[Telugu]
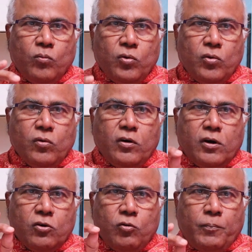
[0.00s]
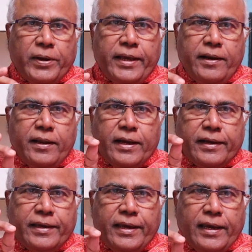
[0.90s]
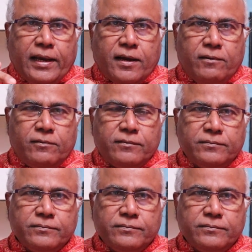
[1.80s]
మునుగోడు ఉప ఎన్నిక కీలకం